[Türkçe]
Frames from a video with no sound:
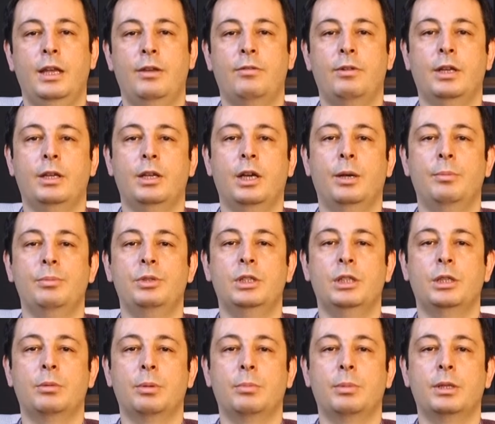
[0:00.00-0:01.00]
levrek,
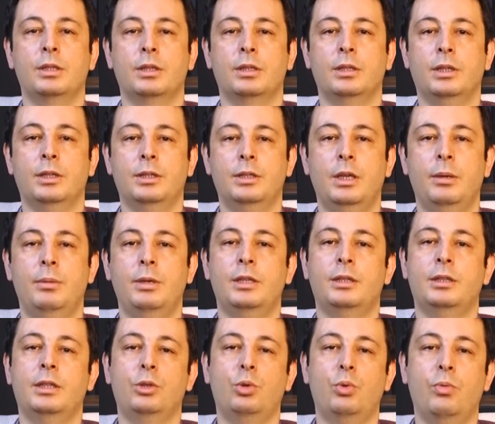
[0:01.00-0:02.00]
hamsi gibi balıklar
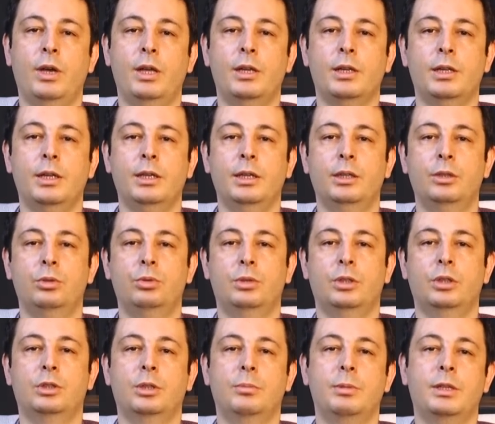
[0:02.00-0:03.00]
gebelikte güvenle
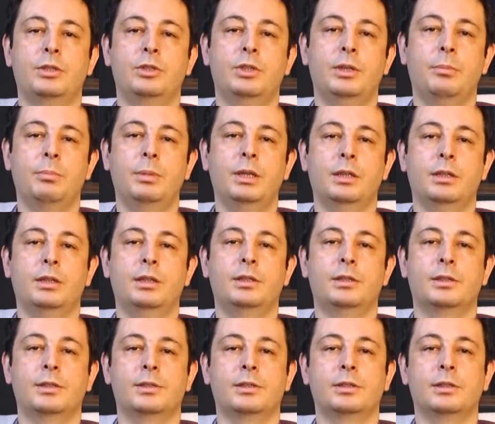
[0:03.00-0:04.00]
tüketebilecek balıklar
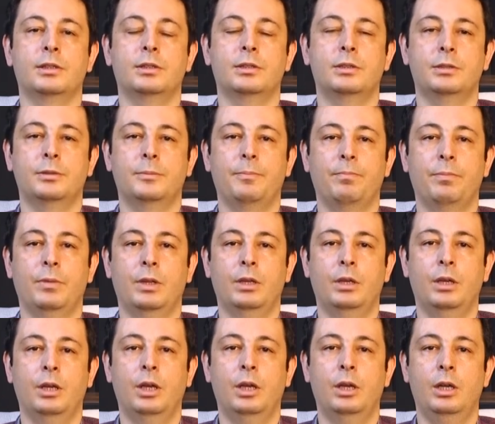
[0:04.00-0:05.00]
arasındadır.
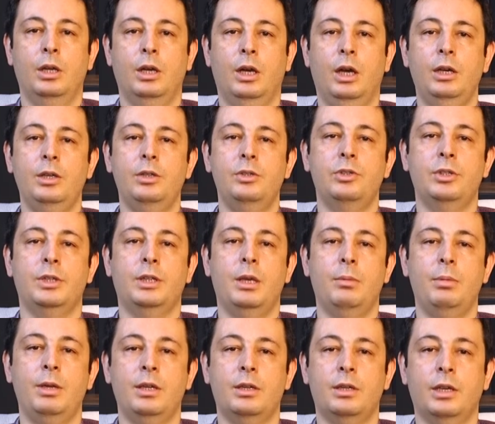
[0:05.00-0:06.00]
Ayrıca
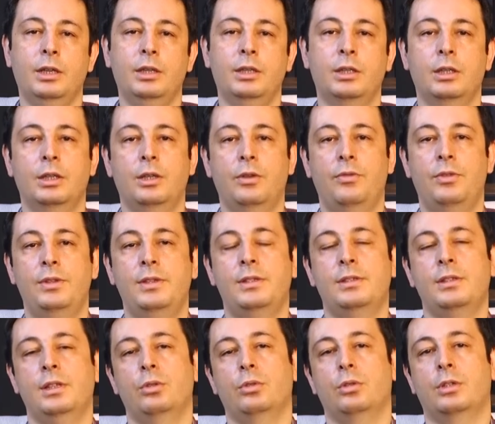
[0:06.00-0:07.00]
gebeyken
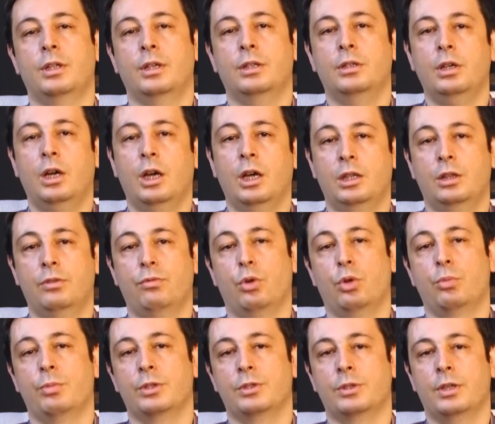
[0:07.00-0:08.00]
fiziksel olarak da aktif
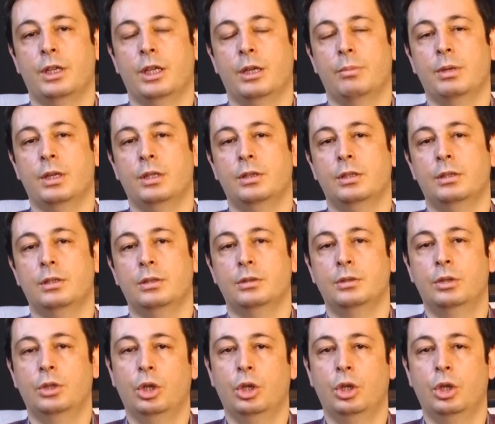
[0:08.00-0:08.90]
olmanız gerekmektedir.